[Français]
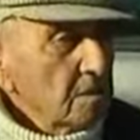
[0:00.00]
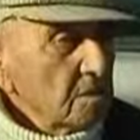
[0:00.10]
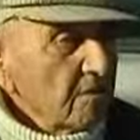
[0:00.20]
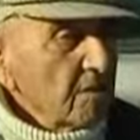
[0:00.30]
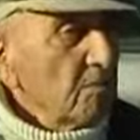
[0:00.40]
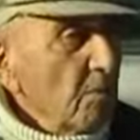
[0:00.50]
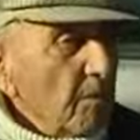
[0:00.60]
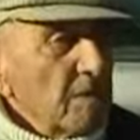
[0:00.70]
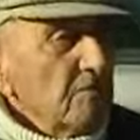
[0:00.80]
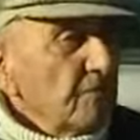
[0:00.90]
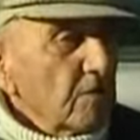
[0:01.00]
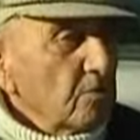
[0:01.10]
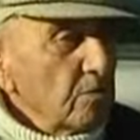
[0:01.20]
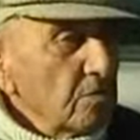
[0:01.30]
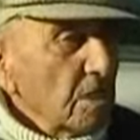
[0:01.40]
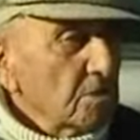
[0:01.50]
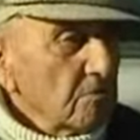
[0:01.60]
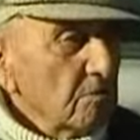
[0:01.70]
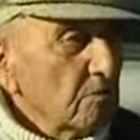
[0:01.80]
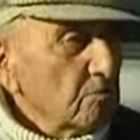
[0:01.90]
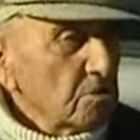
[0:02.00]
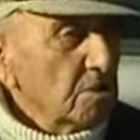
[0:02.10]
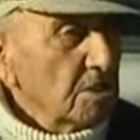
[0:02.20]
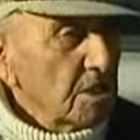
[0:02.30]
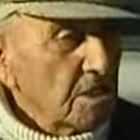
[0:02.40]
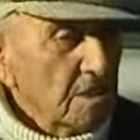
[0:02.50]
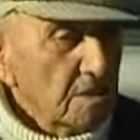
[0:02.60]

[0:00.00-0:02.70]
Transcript: Il y a un qui me prend une infratuse, là, je vais me coucher.